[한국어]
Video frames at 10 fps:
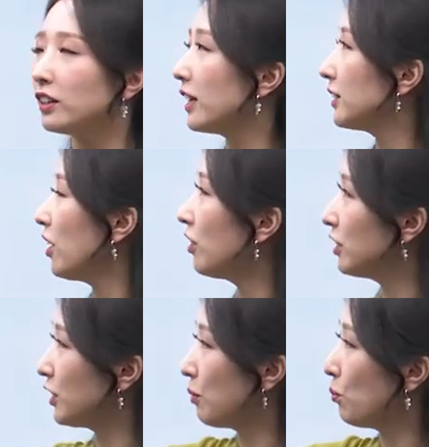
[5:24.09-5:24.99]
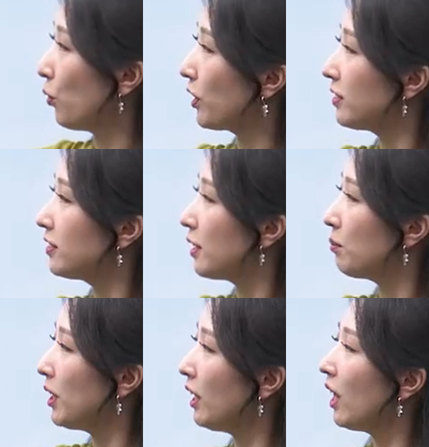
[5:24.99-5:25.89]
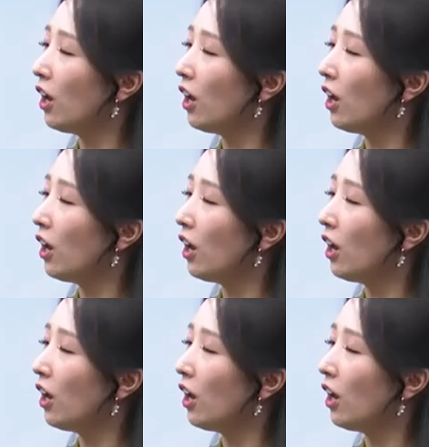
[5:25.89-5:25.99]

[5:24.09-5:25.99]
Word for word: 그래서 이제 모겐 쌤이